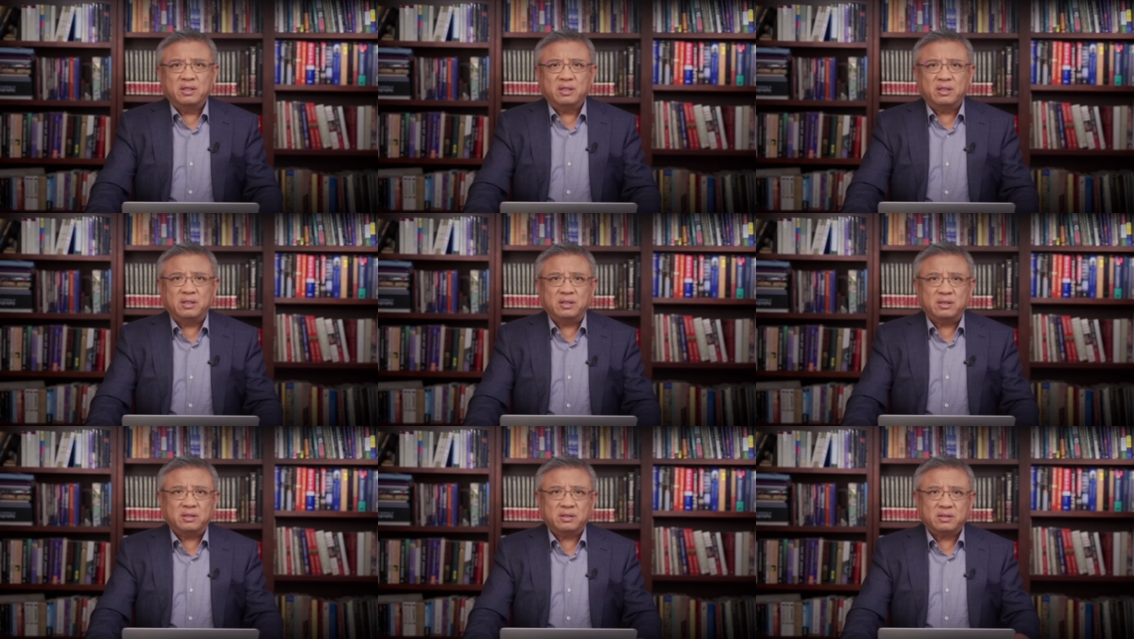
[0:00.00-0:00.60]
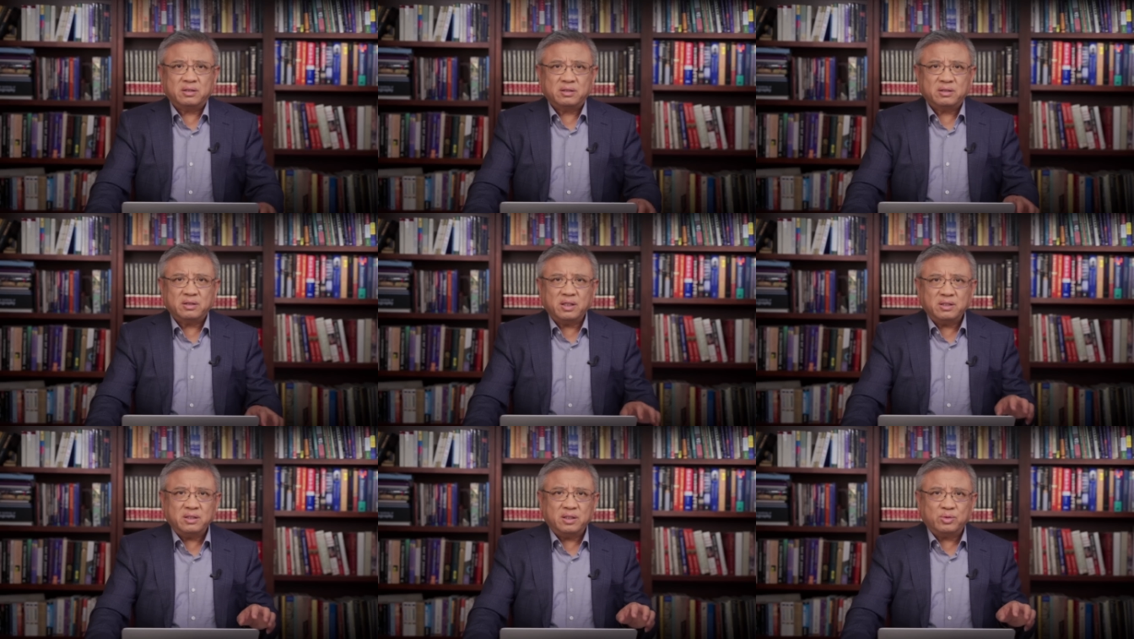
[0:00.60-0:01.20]
呃。
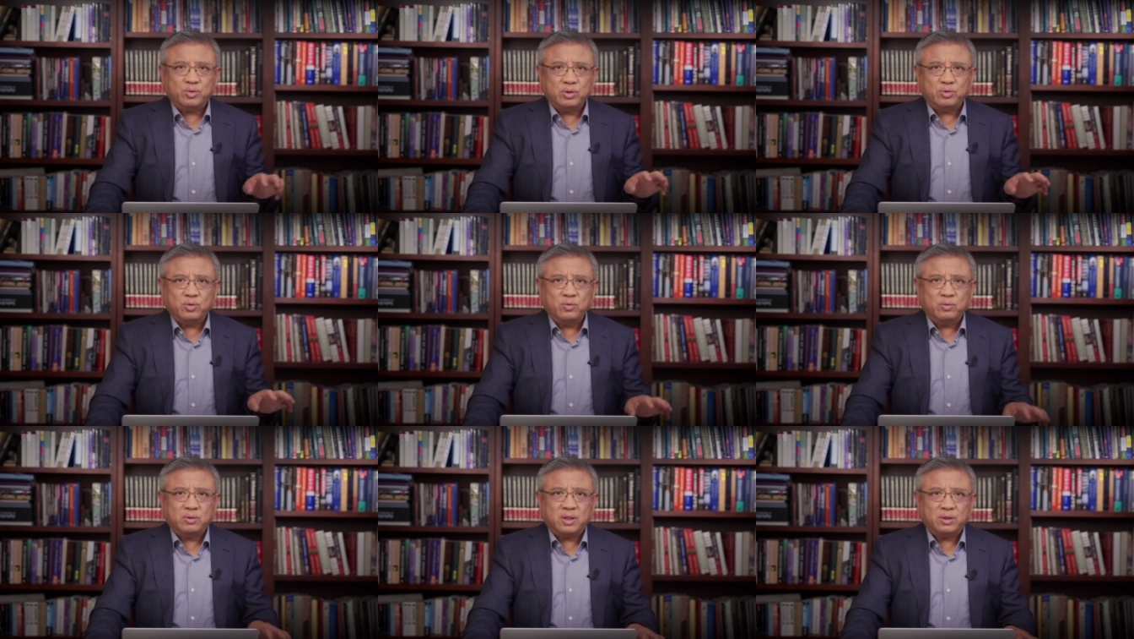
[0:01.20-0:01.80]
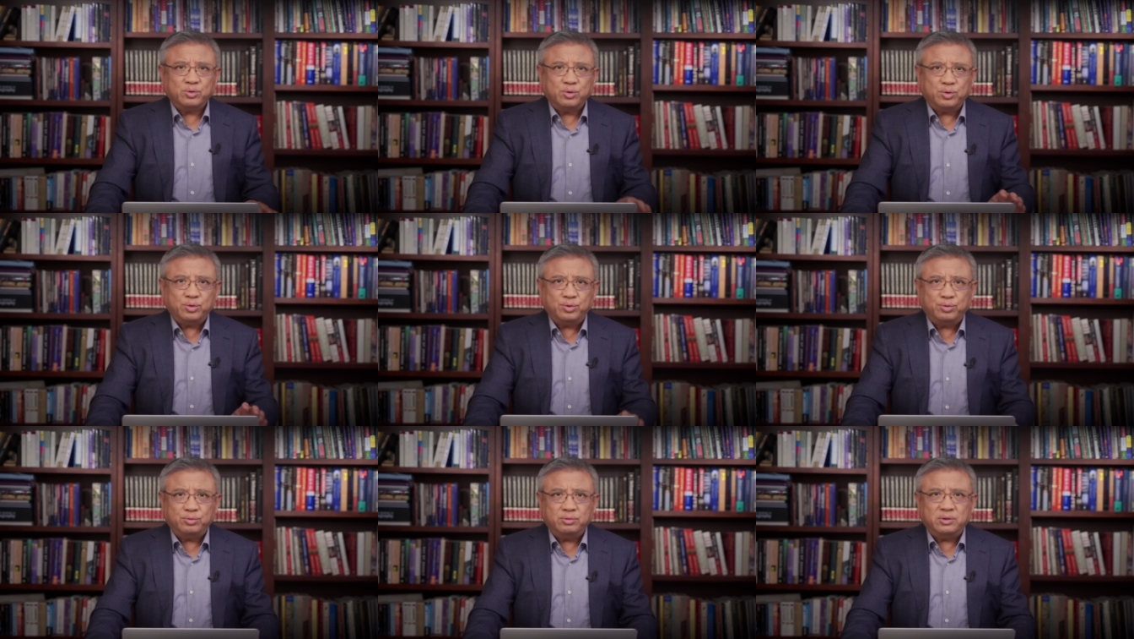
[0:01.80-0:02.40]
但是呢，对中共当局
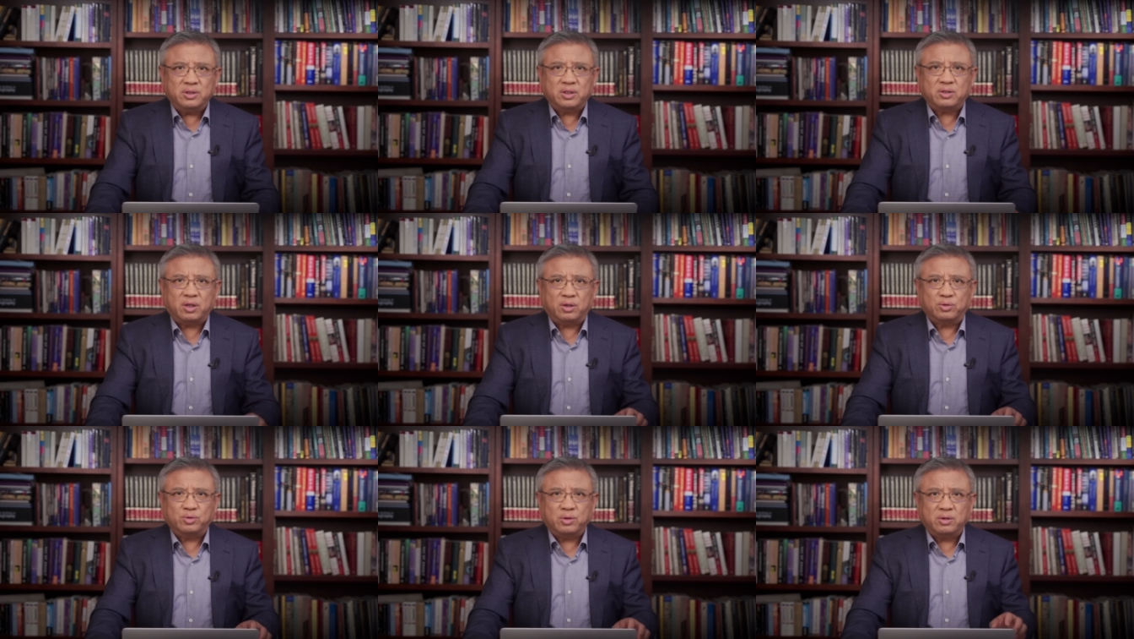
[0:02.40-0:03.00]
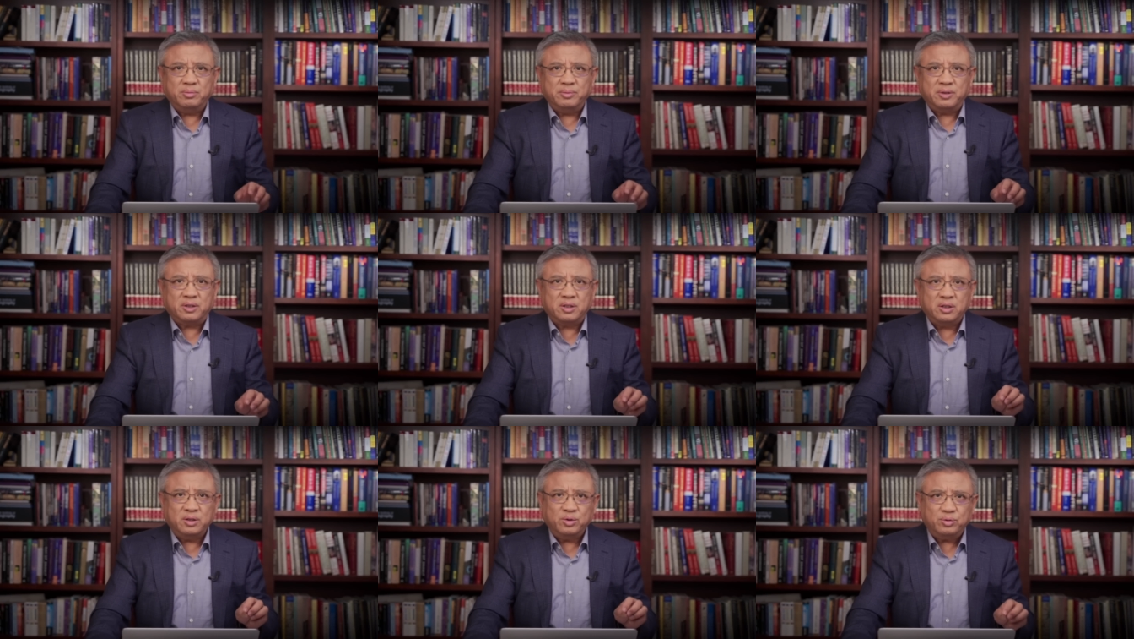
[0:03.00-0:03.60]
蓄意的炒作和没有
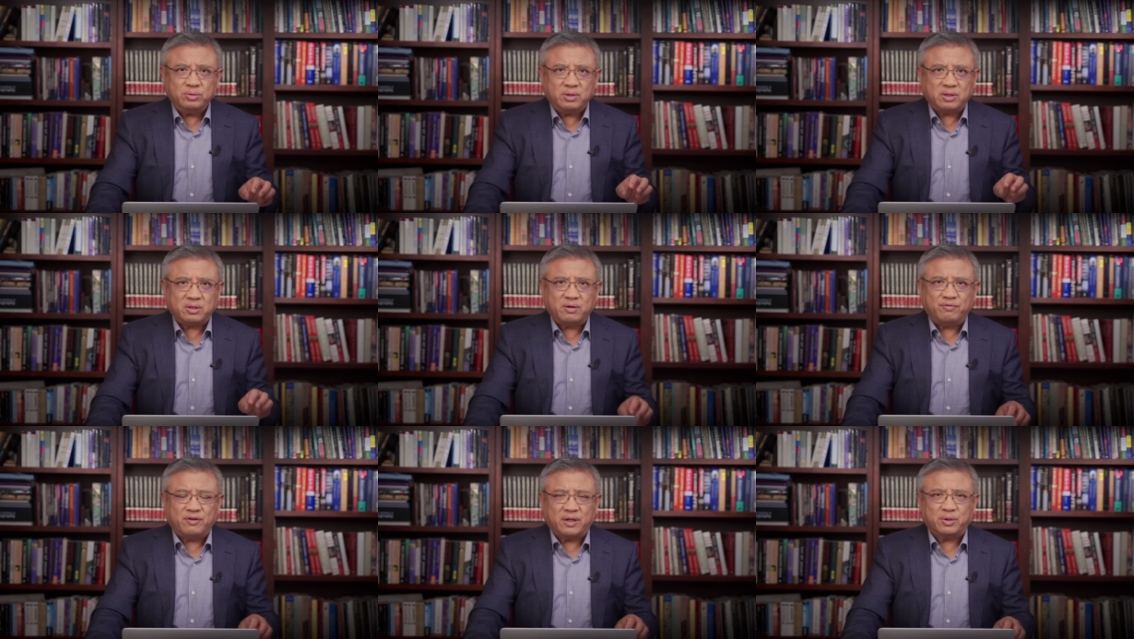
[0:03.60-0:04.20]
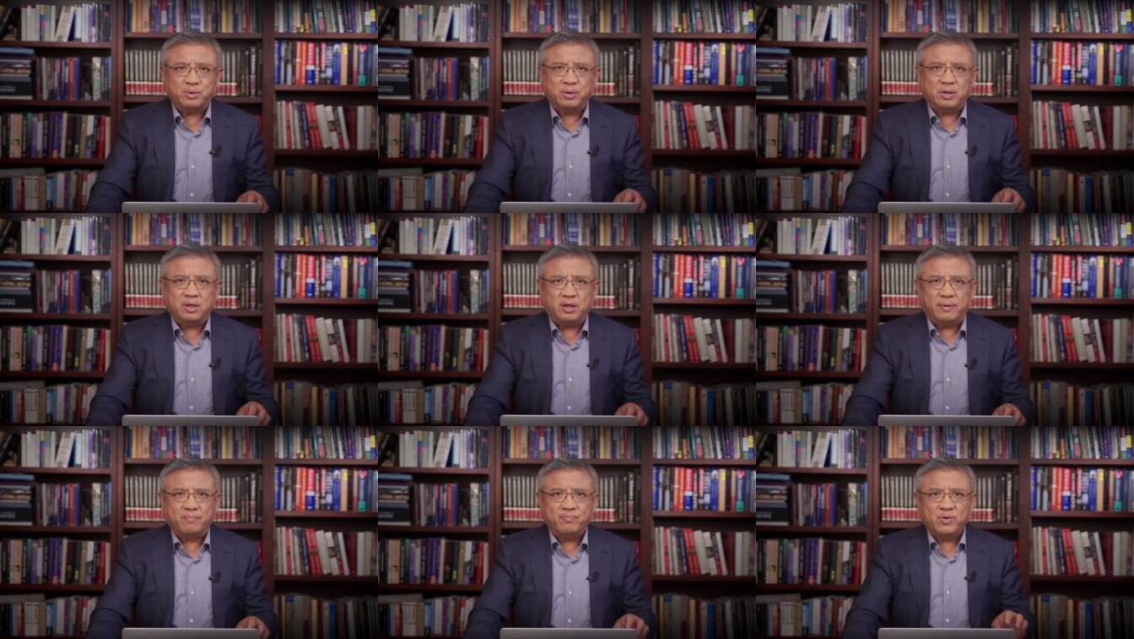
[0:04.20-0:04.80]
根据的这个反对哈，